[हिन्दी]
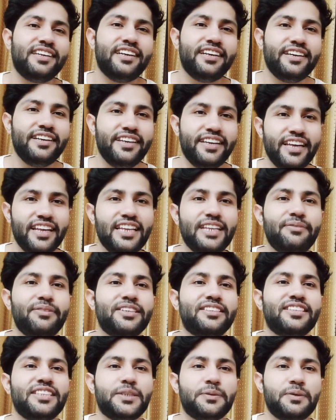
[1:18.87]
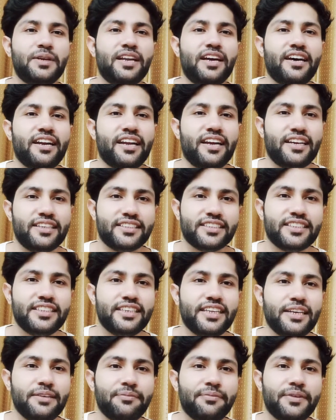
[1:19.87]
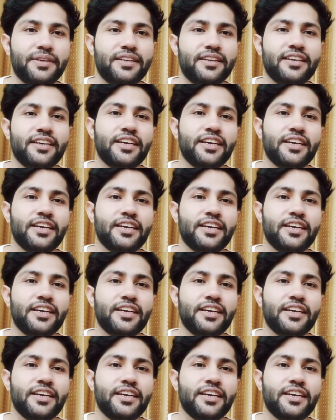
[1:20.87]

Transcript: डेली बेसिस पे ला रहा है आज के टाइम पे